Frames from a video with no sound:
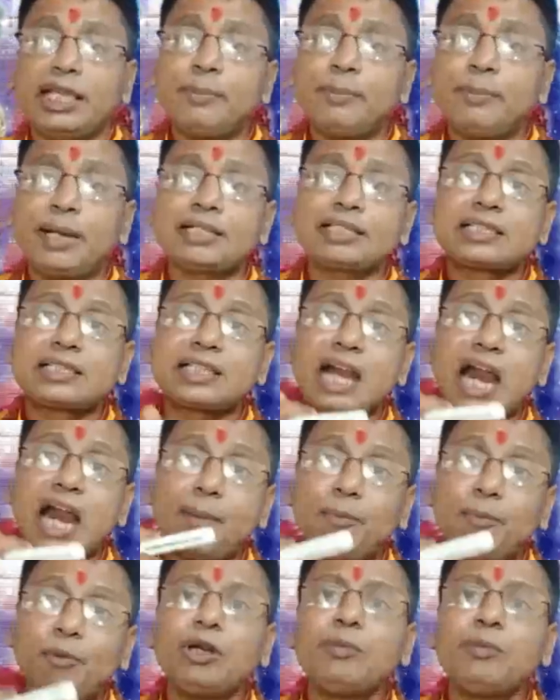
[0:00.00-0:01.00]
এবার
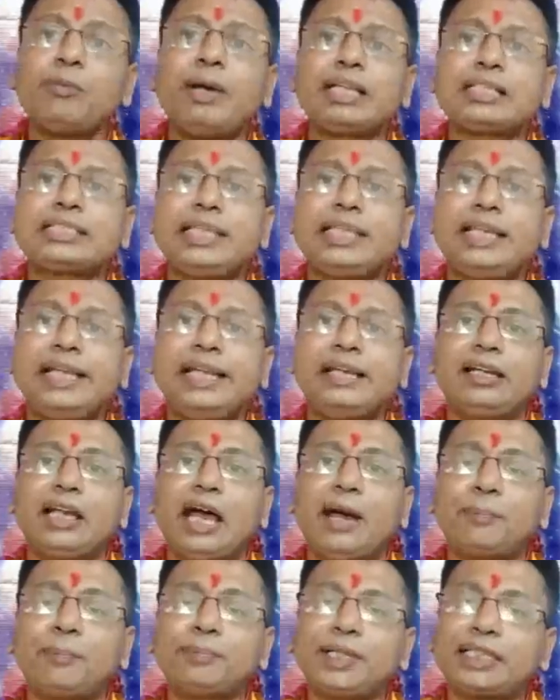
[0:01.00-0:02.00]
শ্রাবণ মাসের
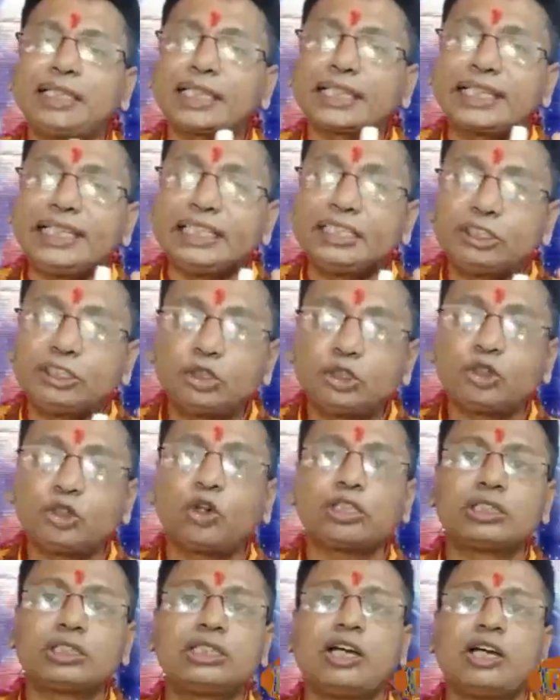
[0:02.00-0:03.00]
আপনাদের কিচ্ছু
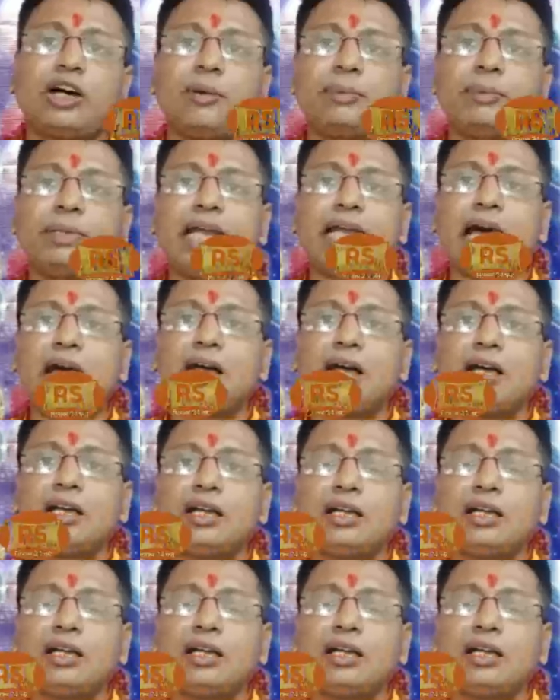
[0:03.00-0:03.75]
করতে হবে না